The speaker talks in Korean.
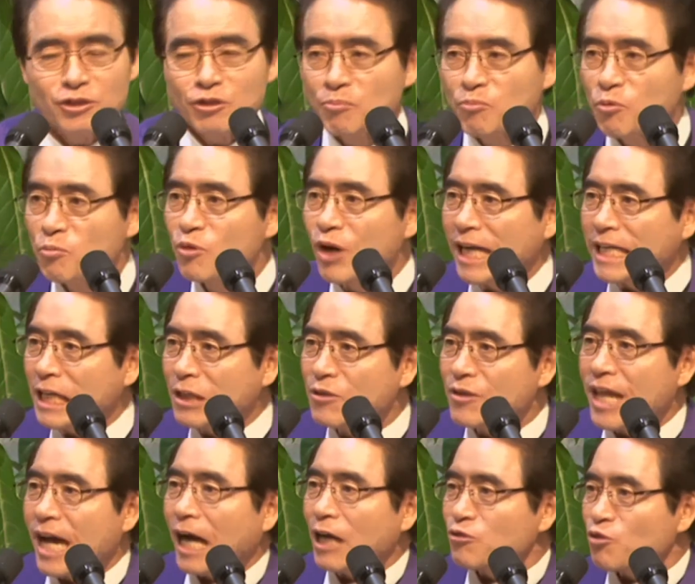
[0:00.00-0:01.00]
부부간에도
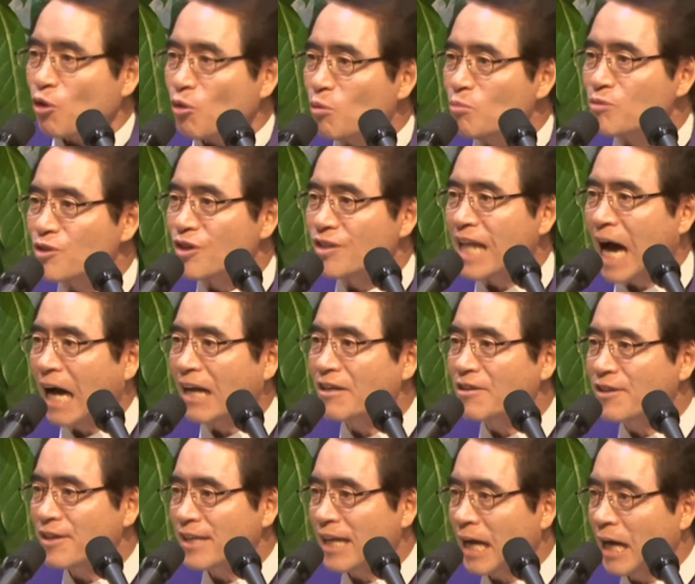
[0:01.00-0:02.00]
내가 조금 더 나을
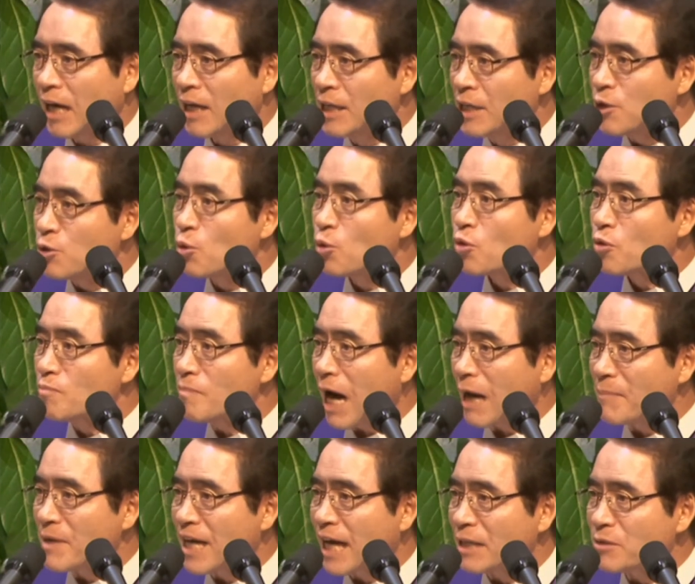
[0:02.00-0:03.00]
거야. 이런
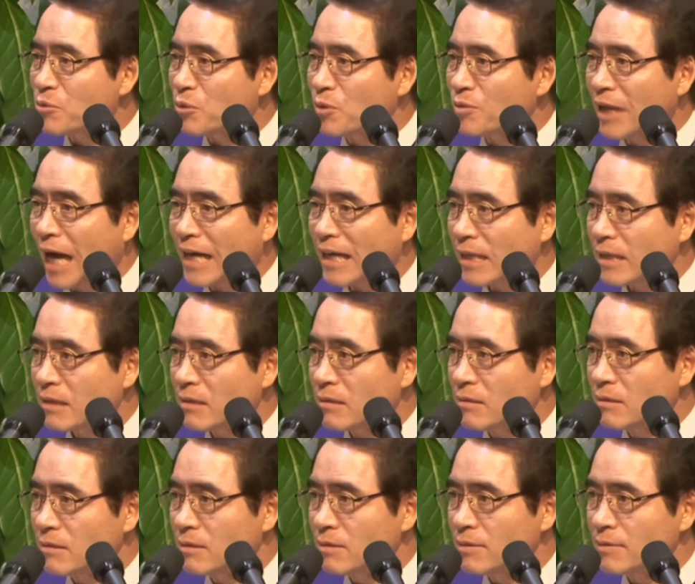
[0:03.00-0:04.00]
마음을 가지고 살아요.
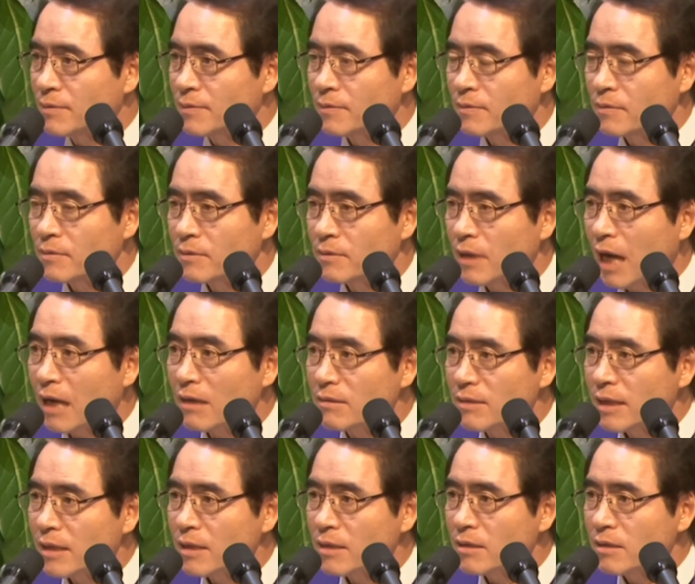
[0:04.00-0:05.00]
안
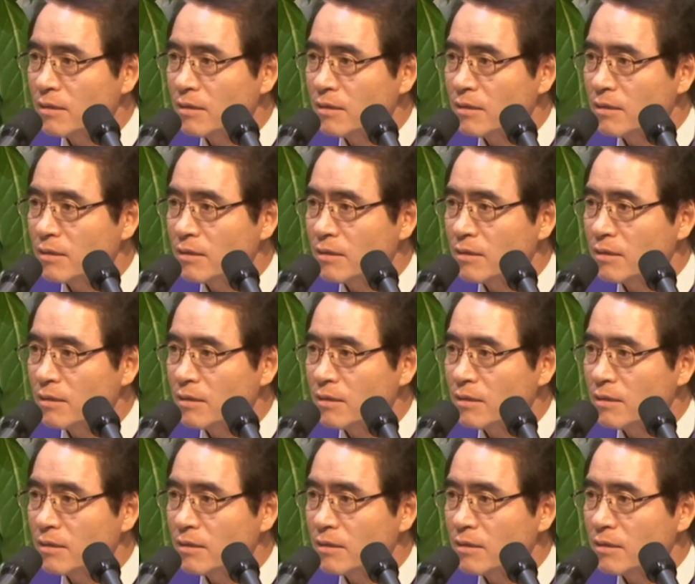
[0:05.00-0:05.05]
그래요?